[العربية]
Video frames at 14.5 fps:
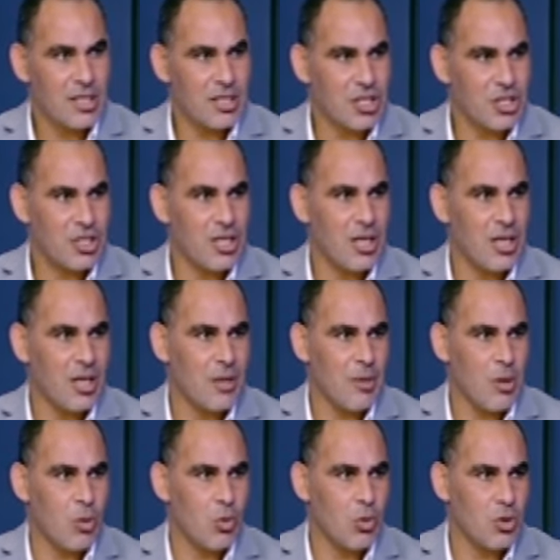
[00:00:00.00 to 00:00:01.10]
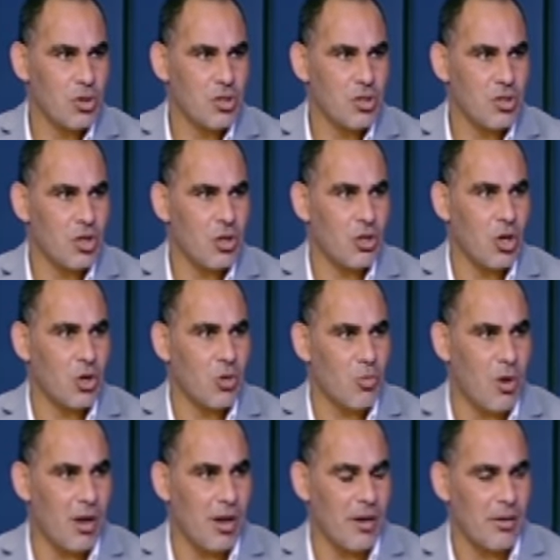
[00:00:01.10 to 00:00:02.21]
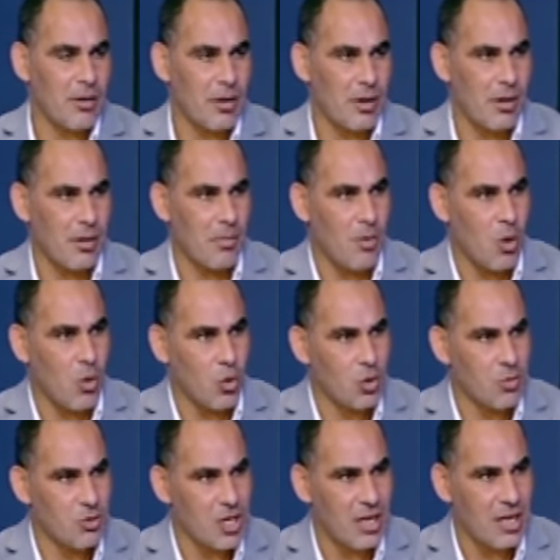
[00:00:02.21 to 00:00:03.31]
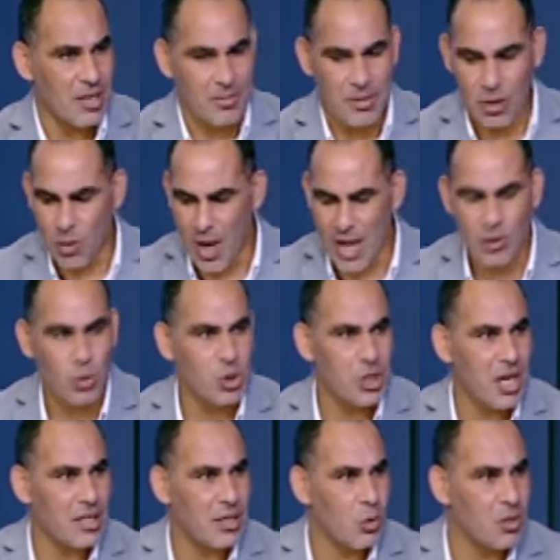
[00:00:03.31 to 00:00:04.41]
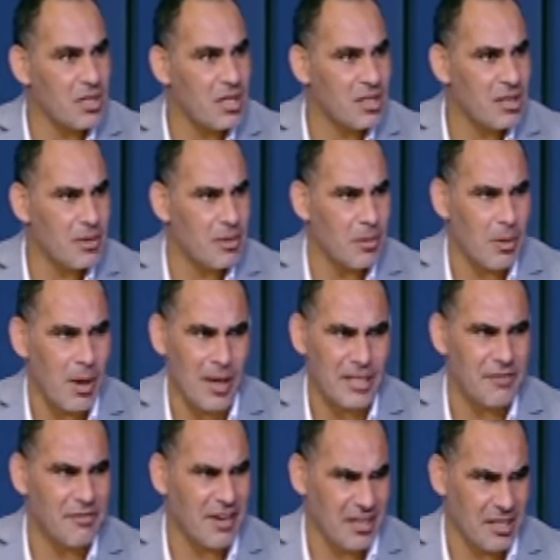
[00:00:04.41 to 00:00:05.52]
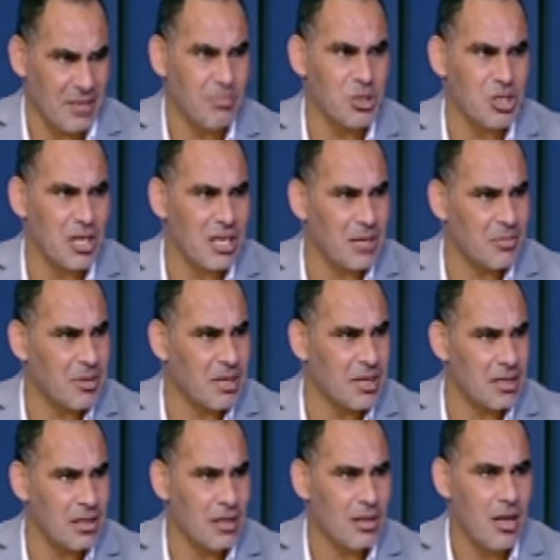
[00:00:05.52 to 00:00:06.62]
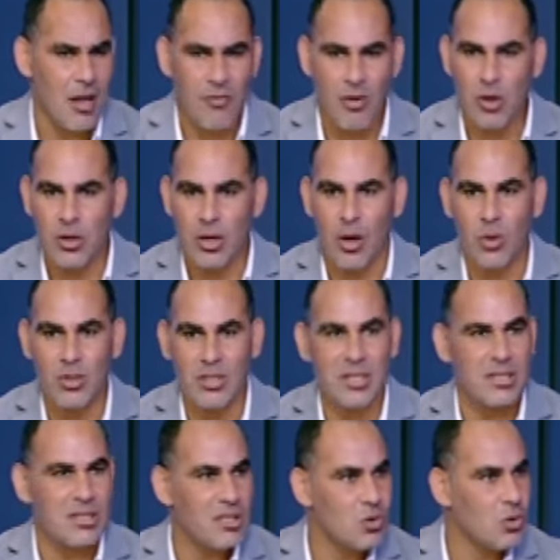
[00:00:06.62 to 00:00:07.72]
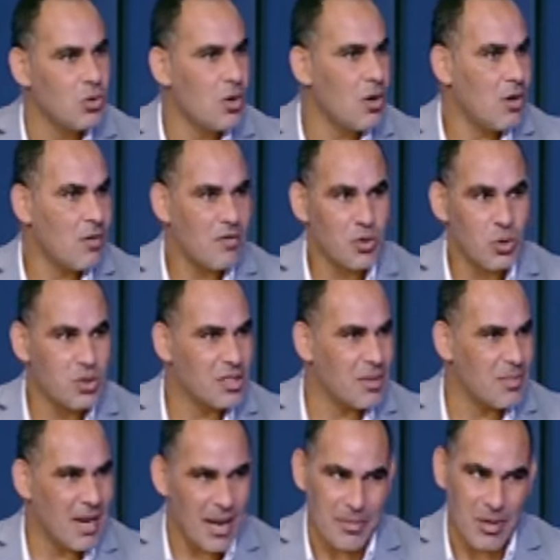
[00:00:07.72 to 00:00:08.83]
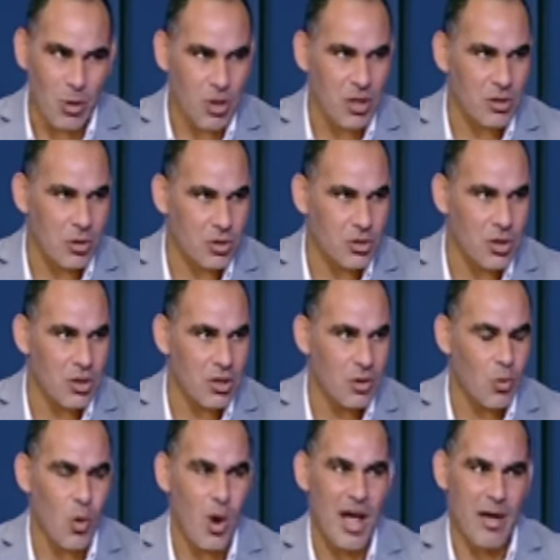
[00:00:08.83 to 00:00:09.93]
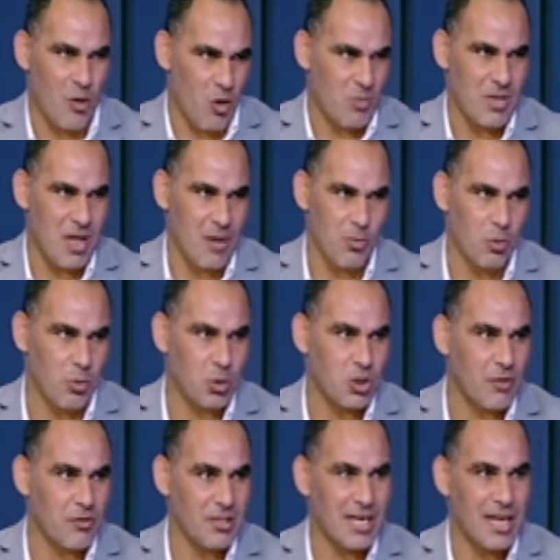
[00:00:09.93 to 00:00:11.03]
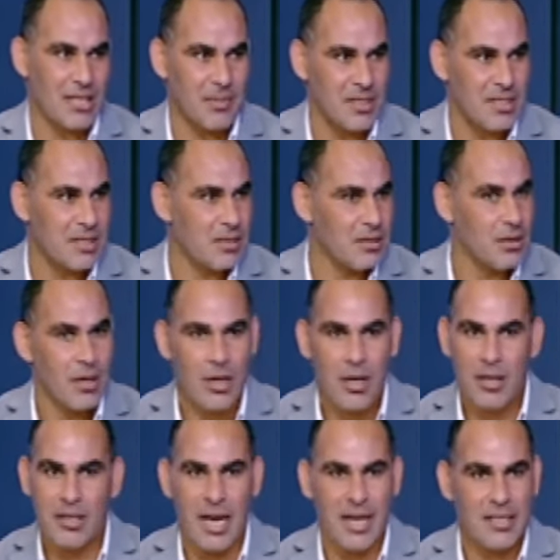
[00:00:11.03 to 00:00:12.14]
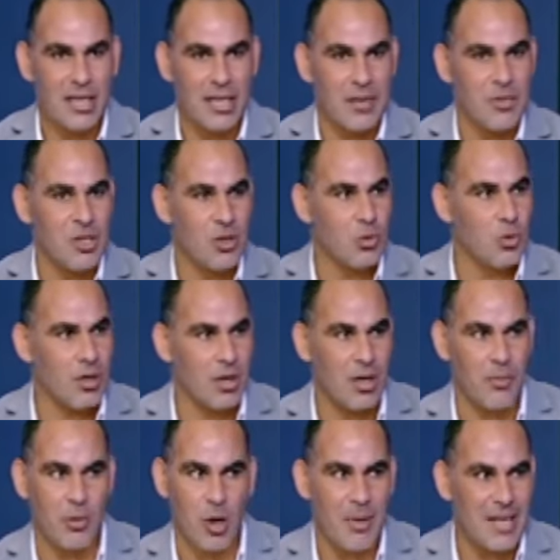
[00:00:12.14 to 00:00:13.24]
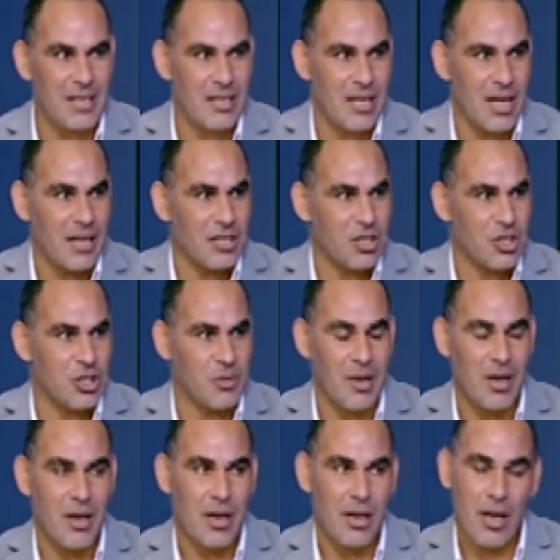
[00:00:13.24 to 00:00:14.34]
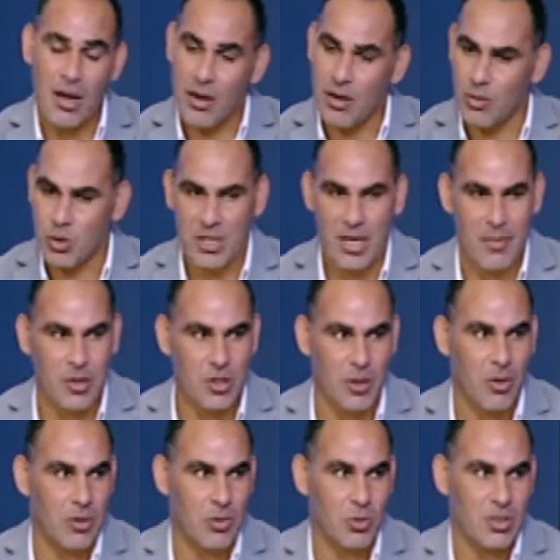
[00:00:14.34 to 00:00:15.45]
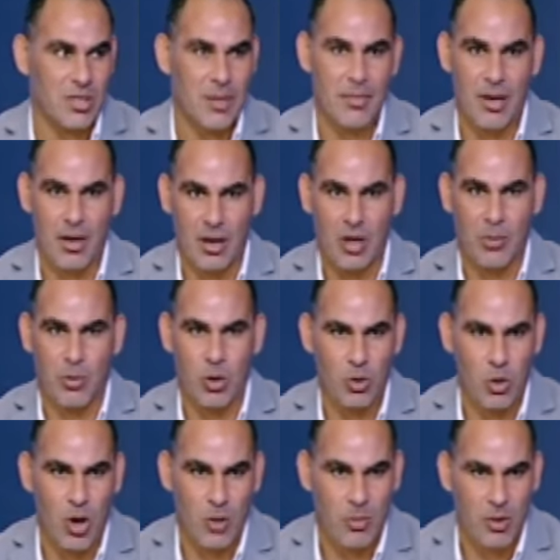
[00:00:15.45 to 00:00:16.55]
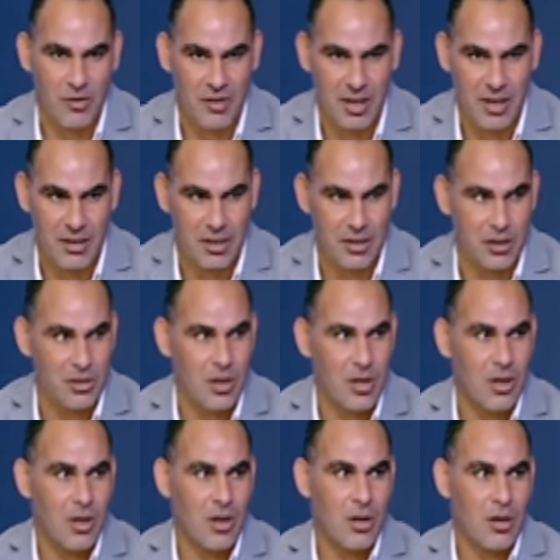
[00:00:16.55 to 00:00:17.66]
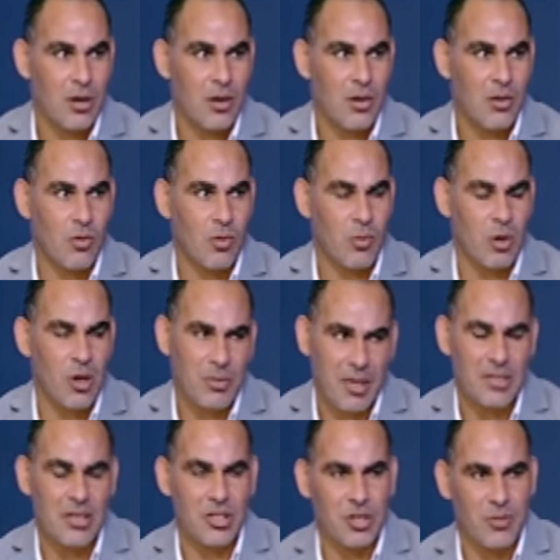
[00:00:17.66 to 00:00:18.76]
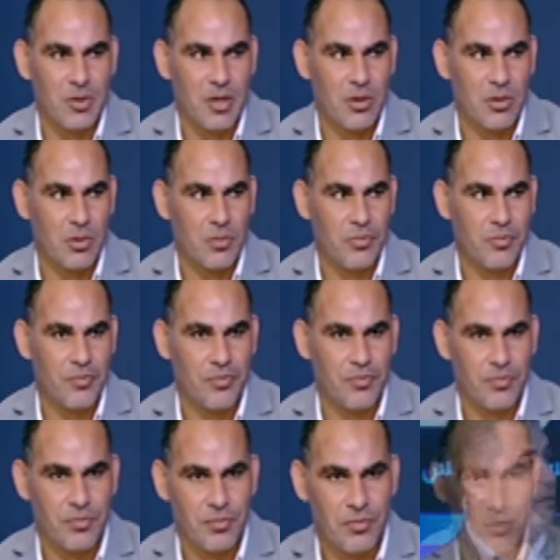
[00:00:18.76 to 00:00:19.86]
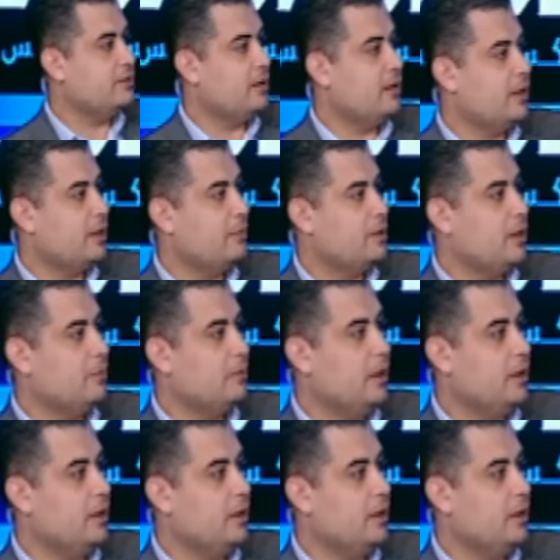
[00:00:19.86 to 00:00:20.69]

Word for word: التشكيل اللي موجود يقدر يبقى آه، آه، موجود بشكل كبير هو عنده شحاته والنني دفاعيين بشكل كبير بالزبط. جدا فاقدر احط زيزو في نص الملعب ده وجهه نظري وابدا مصطفى سعد سعد يمين ناحيه اليمين وبلال ولا لا اسامه طبعا اسامه, أسامة خبراته اكبر وطبعا كده كده ابراهيم عادل شمال وابراهيم عادل شمال قادرين نكسب اوزبكستان يا كابتن عبد